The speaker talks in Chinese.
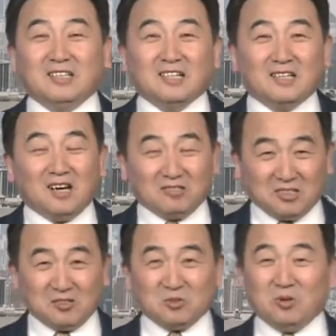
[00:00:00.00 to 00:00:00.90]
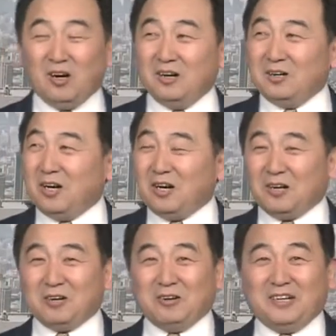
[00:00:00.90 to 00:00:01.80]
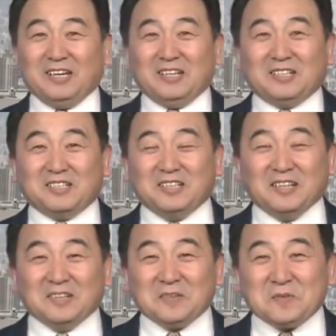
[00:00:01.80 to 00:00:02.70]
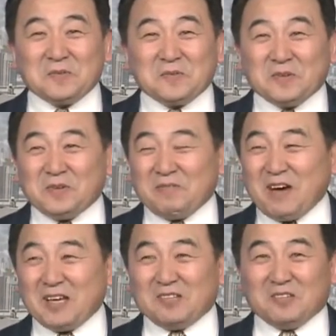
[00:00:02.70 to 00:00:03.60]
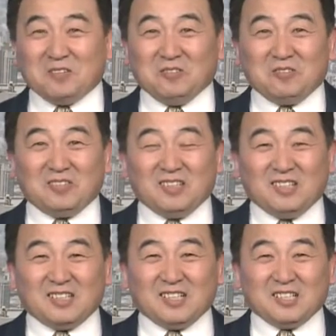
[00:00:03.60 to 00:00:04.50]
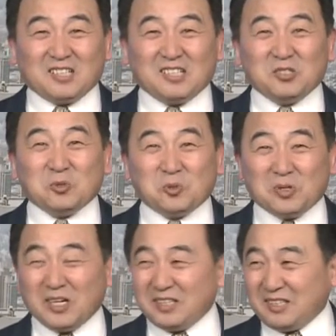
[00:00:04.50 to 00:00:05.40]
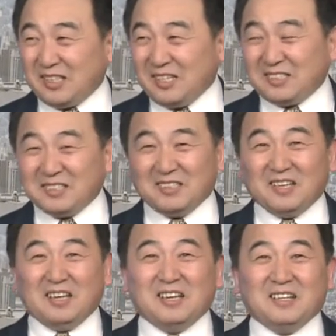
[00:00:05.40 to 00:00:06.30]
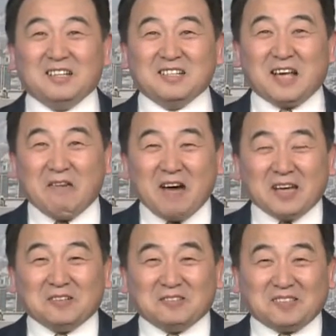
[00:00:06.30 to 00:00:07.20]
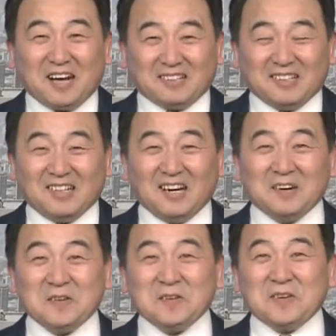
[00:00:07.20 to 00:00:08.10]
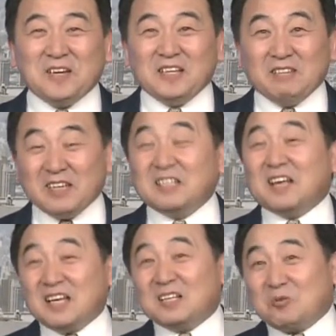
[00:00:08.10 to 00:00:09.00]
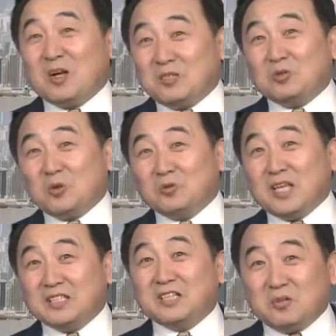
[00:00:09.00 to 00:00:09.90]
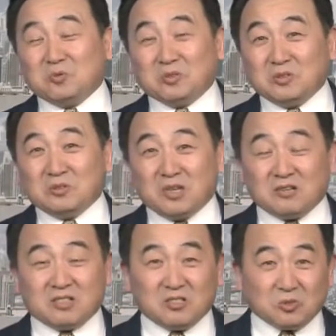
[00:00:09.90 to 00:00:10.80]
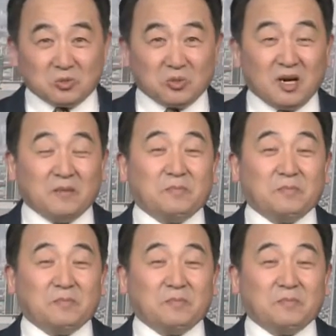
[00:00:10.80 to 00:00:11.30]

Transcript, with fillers: 这个老子说，这是外头这个师叔的弟子啊。 在外头等着呢，因为他得管通天教主，就叫师叔了。